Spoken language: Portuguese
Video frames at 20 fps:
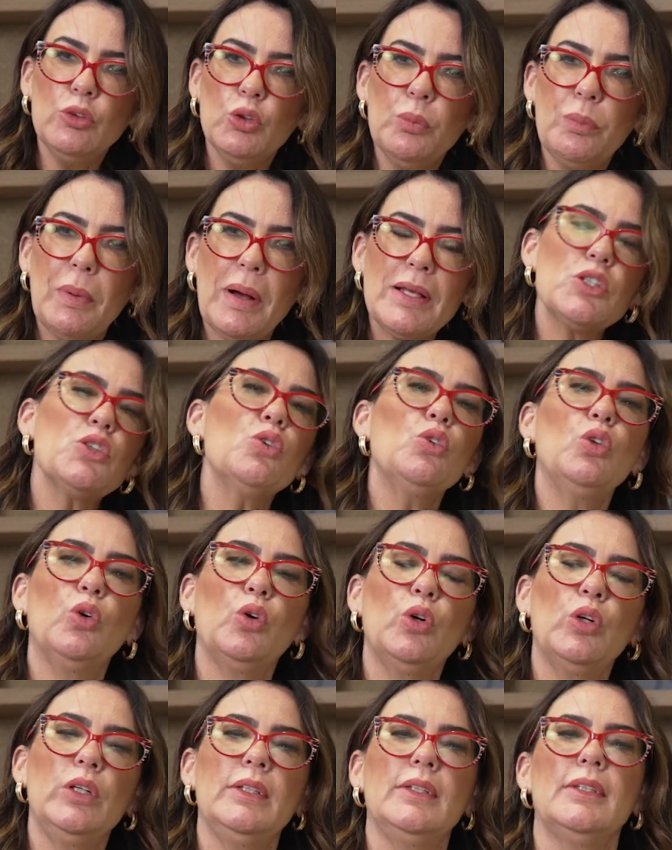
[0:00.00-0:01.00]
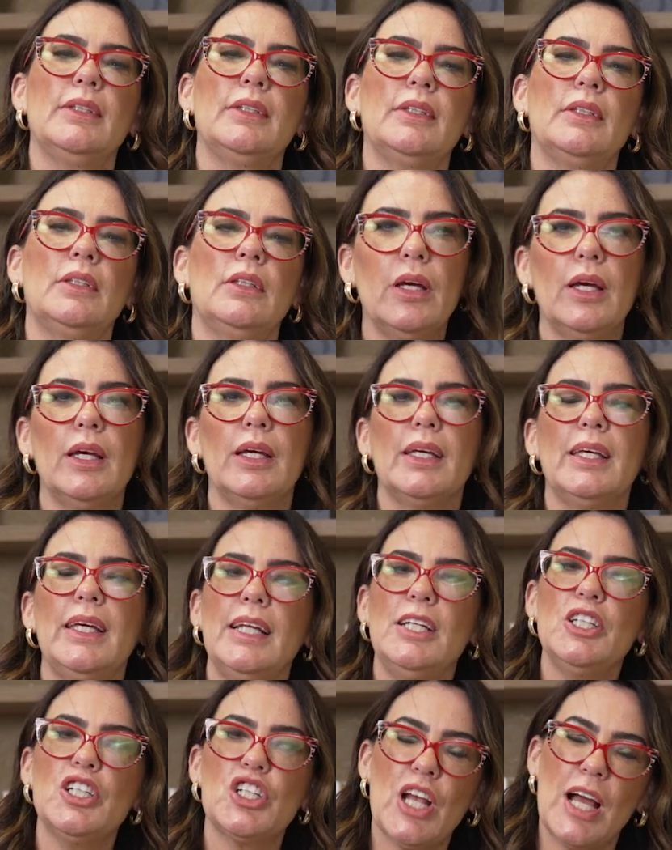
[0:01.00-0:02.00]
do passo 2, que
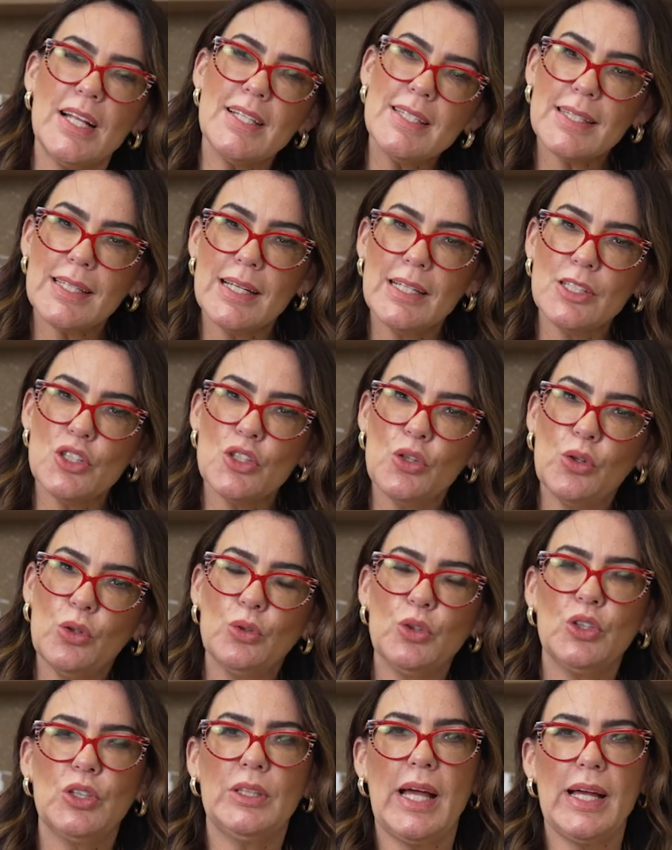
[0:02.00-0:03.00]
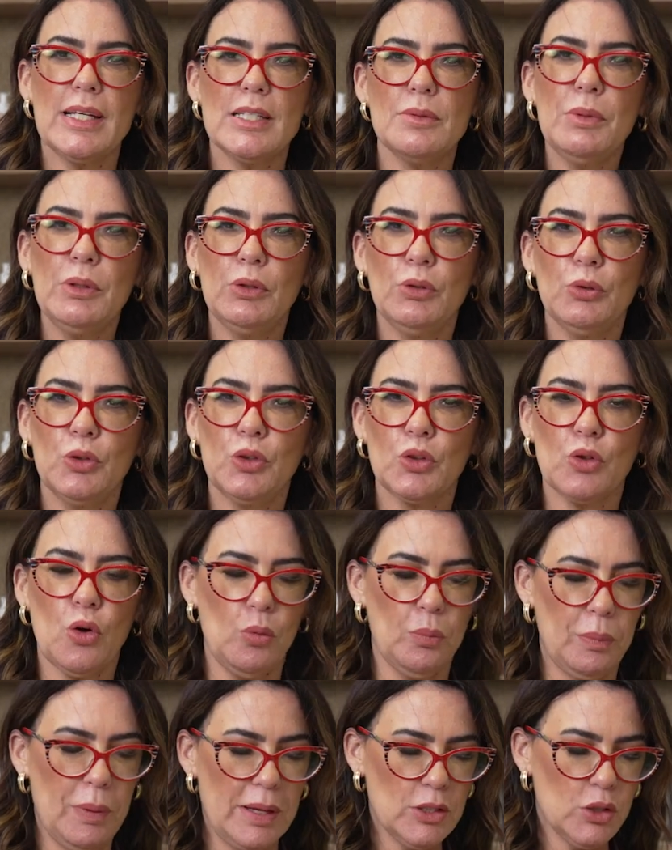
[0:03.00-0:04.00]
ele já descansou os 10 minutos com
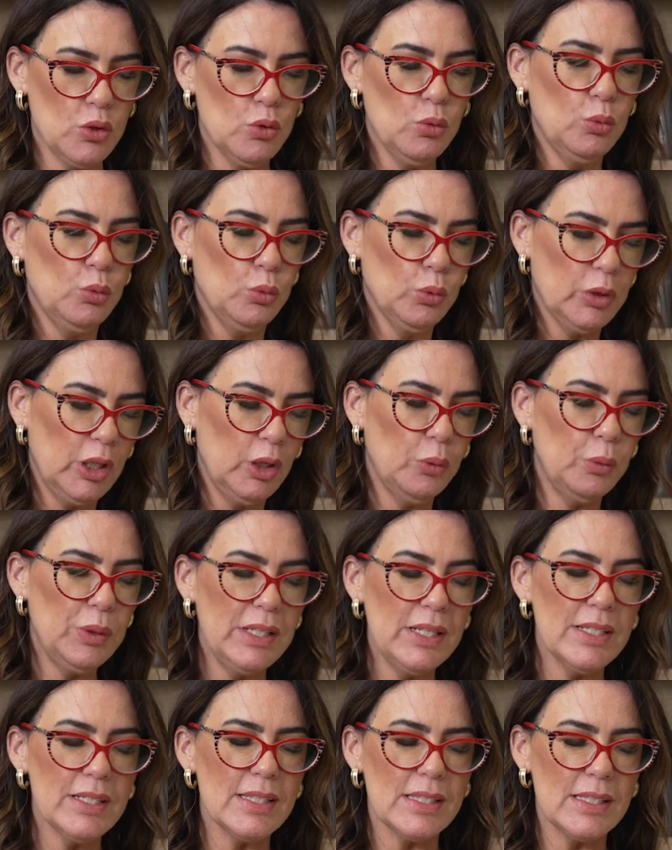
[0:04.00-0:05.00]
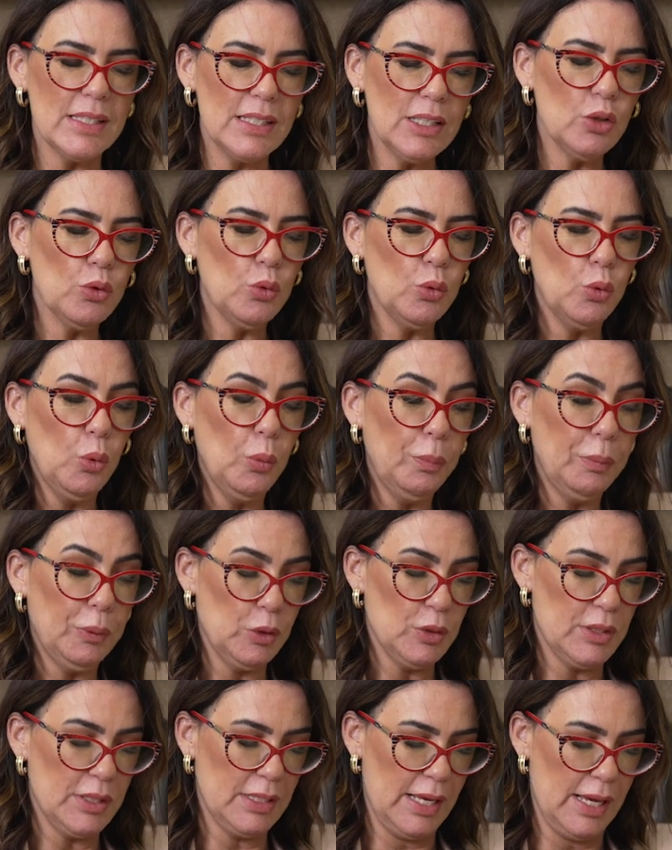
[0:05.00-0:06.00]
o passo 1, que eu inicio o
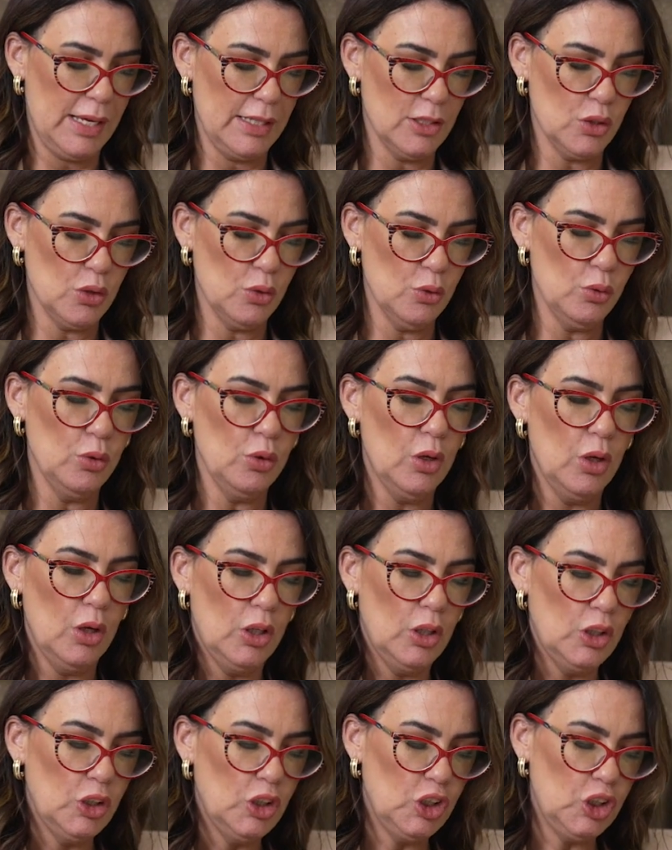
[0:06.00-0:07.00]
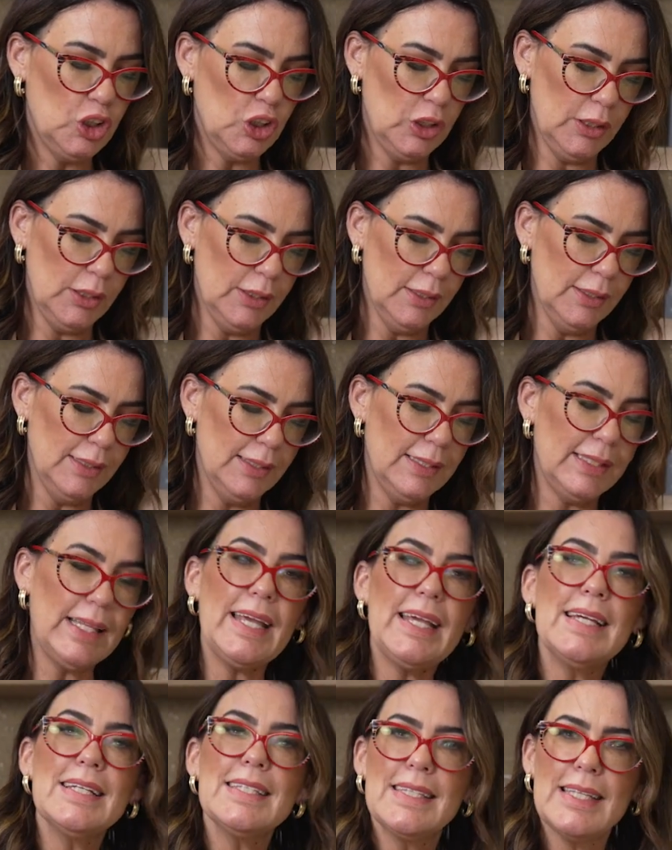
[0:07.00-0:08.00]
processo de
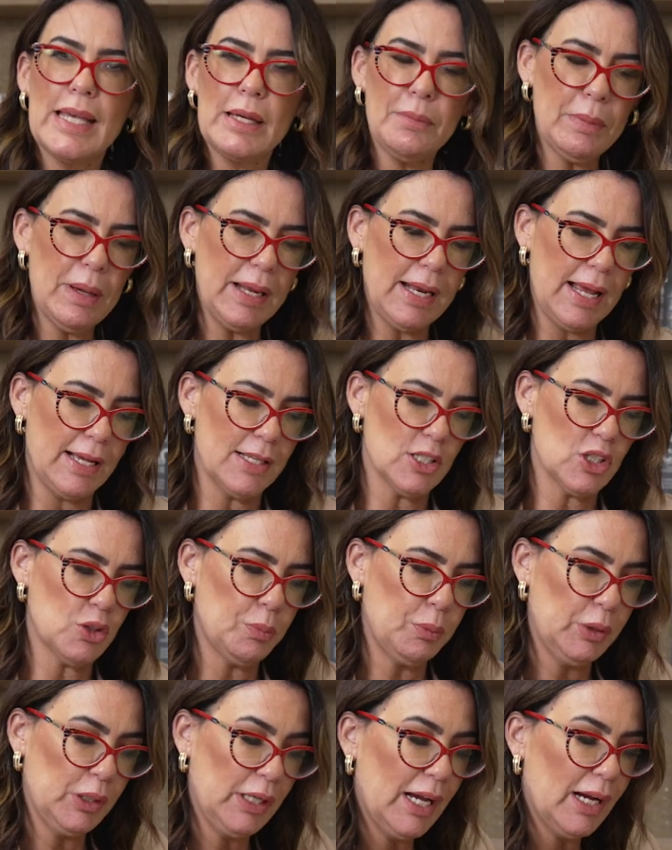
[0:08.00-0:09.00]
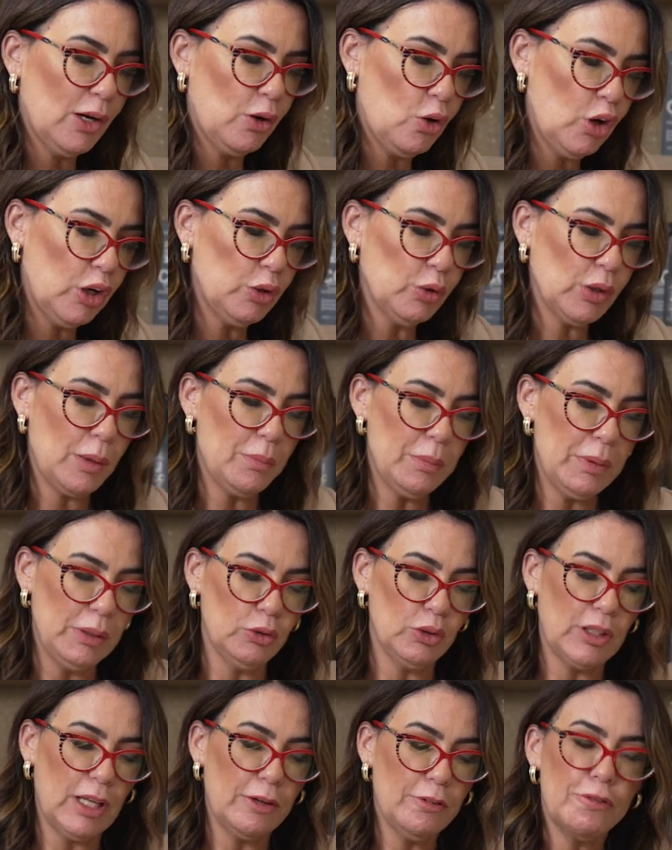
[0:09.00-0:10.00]
desembaraço, porque agora o
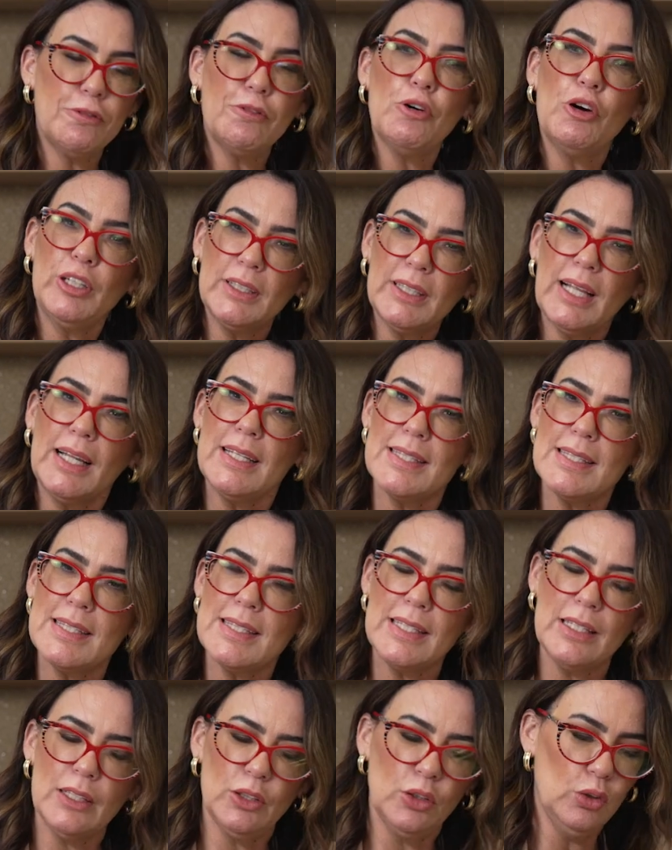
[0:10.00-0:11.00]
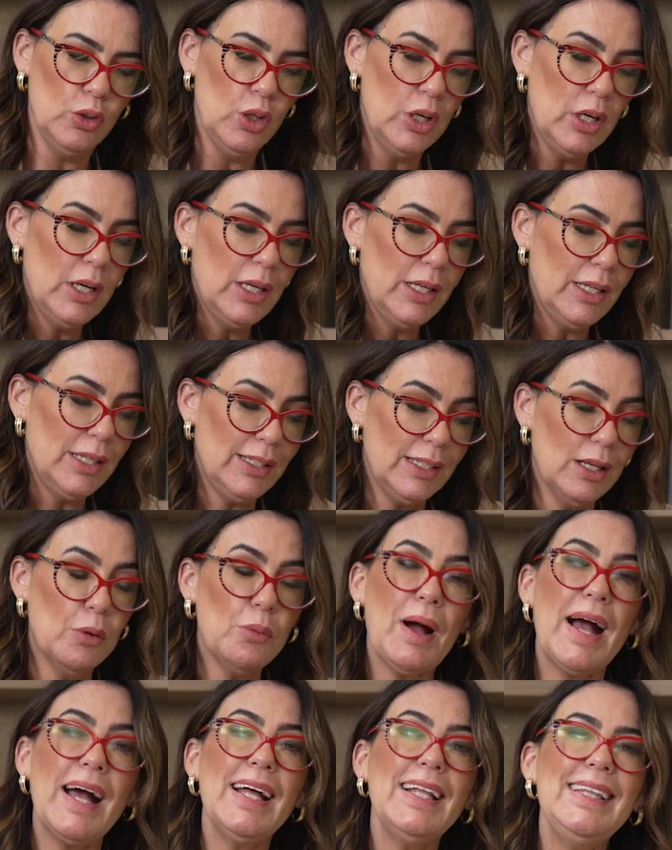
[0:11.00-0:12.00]
cabelo está fortalecido e
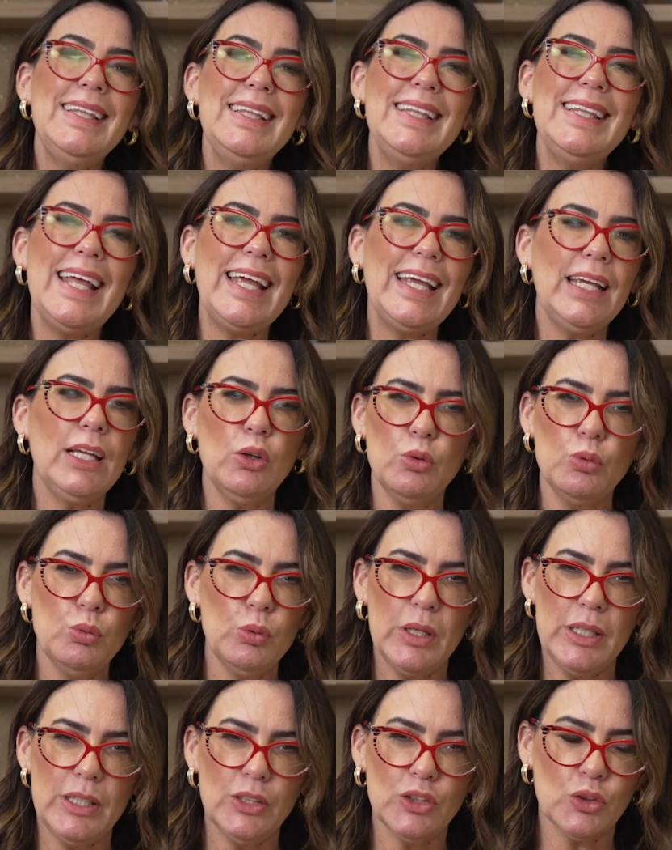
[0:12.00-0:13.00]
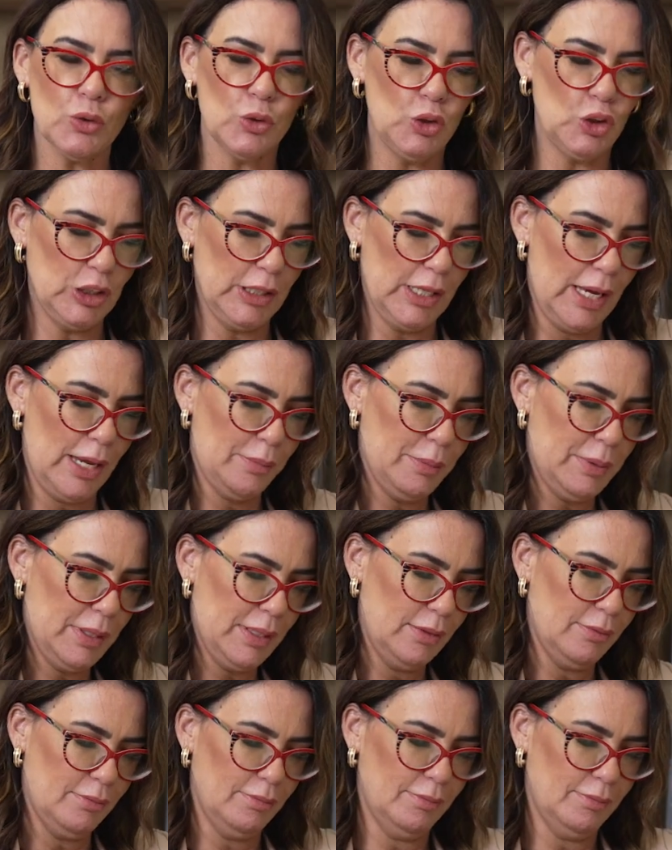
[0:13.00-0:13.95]
não há nenhum risco de quebra.